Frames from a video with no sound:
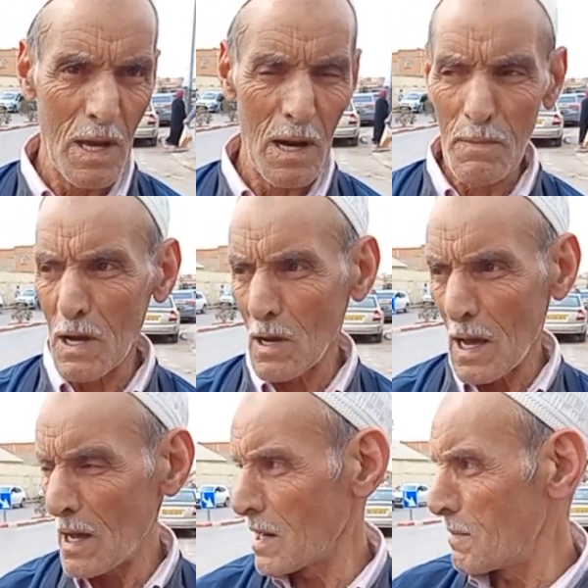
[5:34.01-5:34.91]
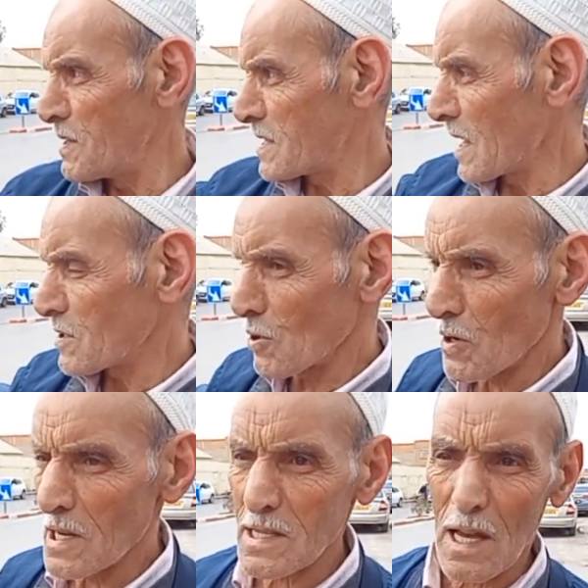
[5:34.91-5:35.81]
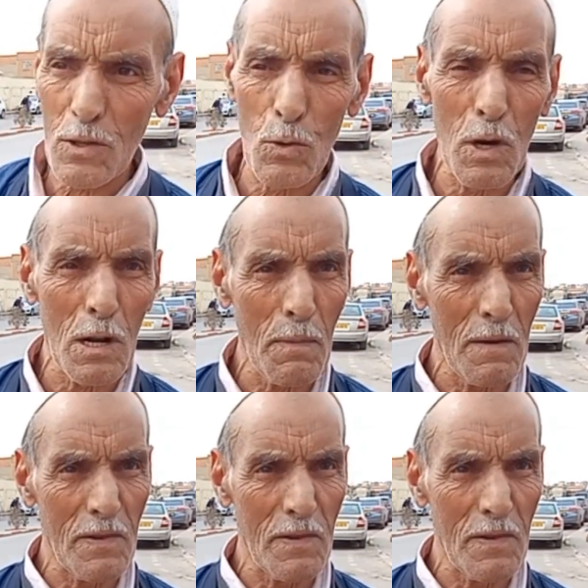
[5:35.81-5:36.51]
راهم اغلبيه تاع الطرق هنا تاع الدوار راهم